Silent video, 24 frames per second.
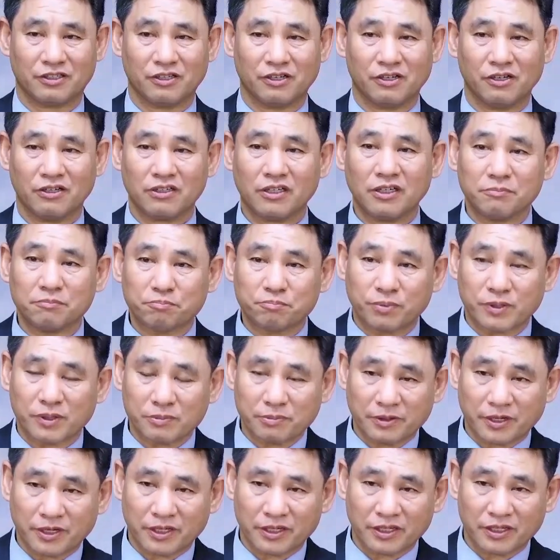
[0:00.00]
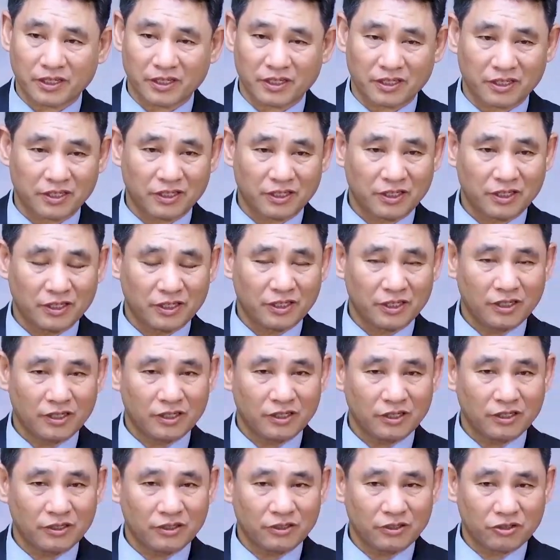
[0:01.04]
헌법에
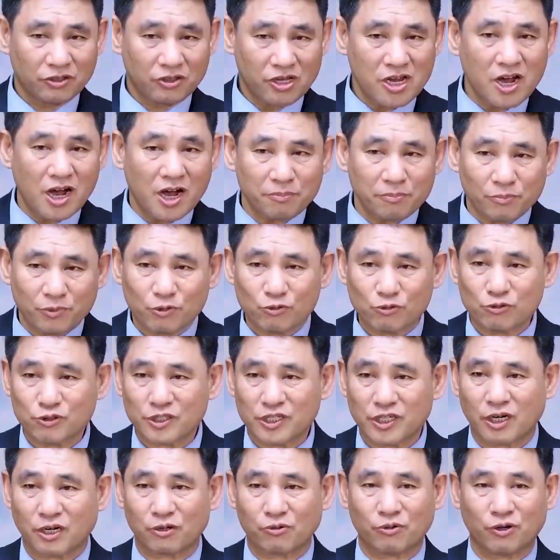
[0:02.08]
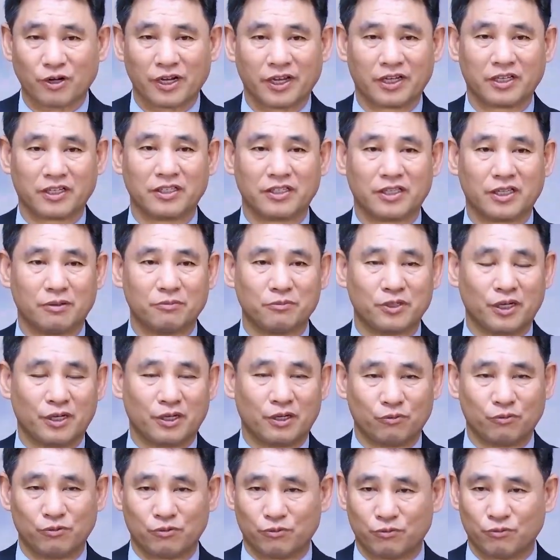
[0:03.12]
대한민국이라고 했기 때문에
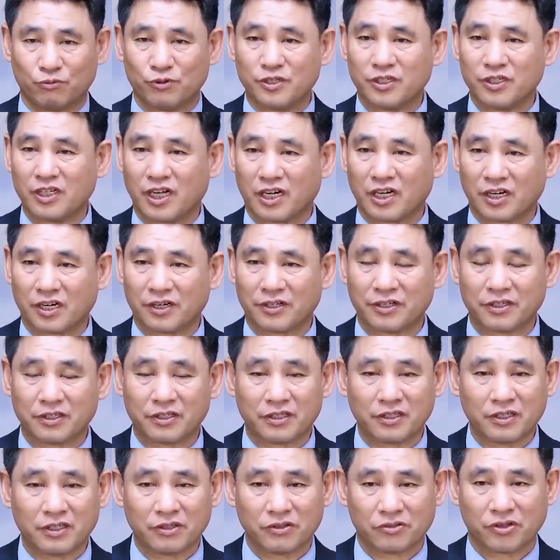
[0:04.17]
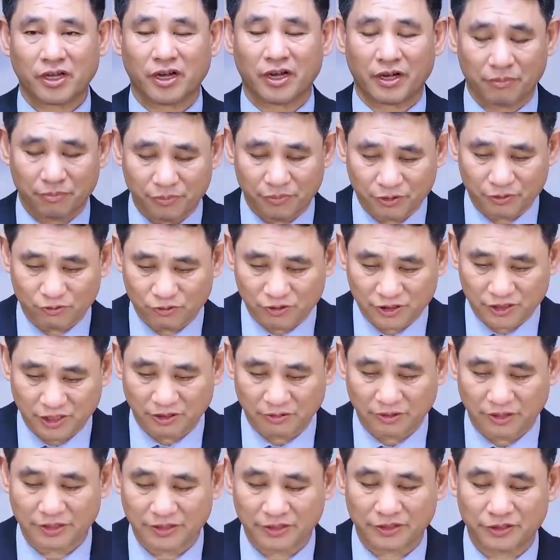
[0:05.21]
우리나라를 대한민국이라고
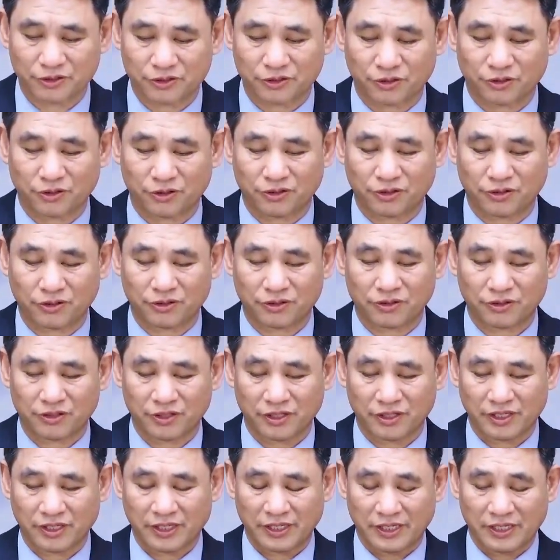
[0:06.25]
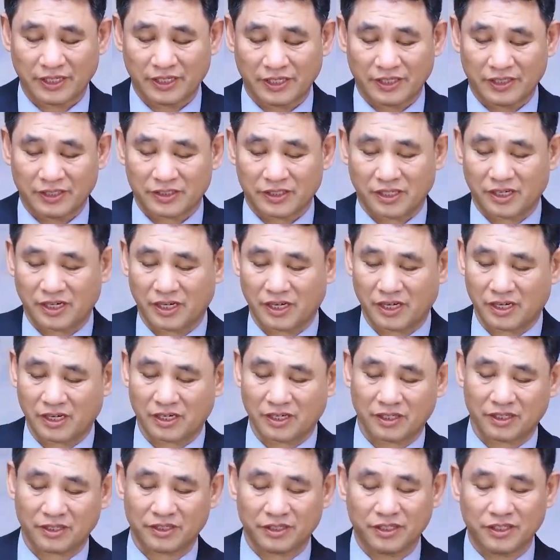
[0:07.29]
하는 거죠. 자,
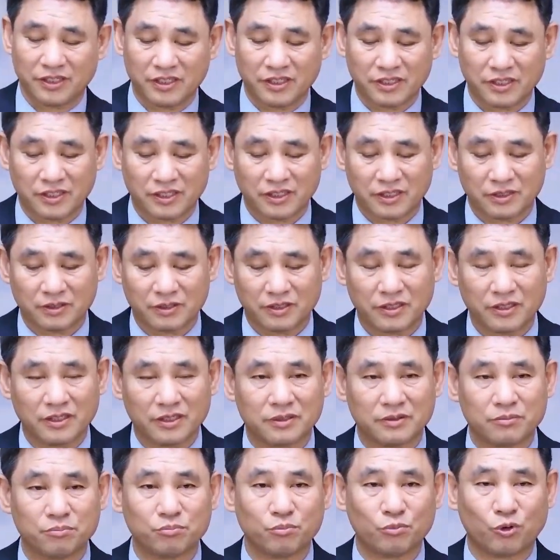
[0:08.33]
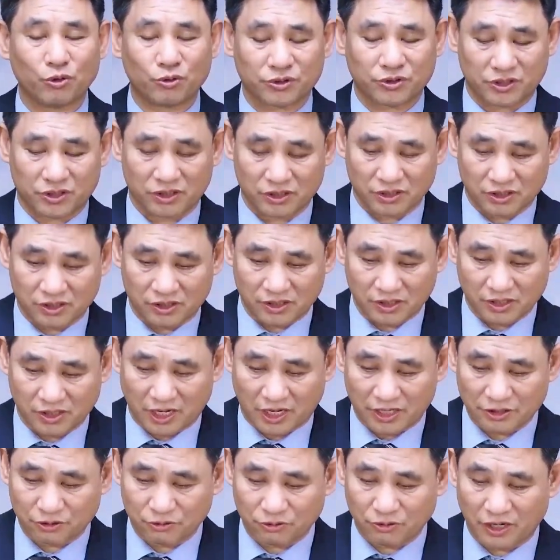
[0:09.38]
이런 목적을
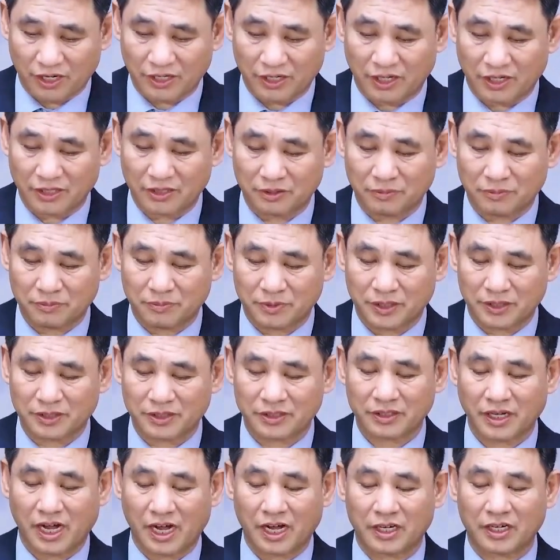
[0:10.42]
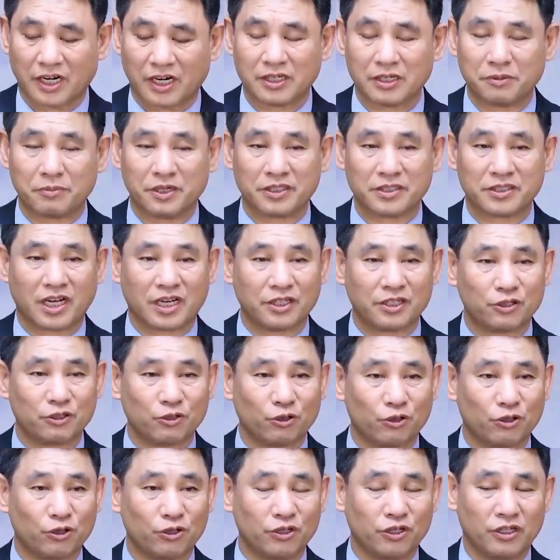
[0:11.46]
가지고 하나님은 하나님의
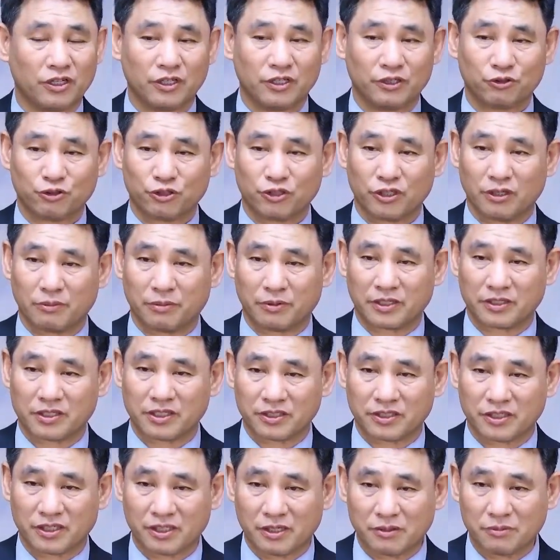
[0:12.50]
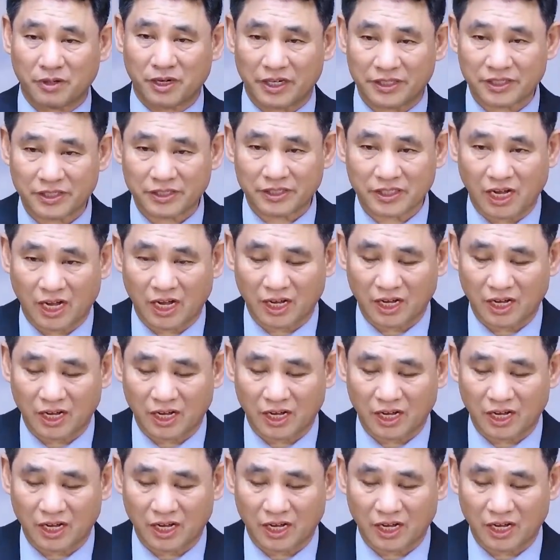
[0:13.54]
산으로 주의 백성들을 마셨다.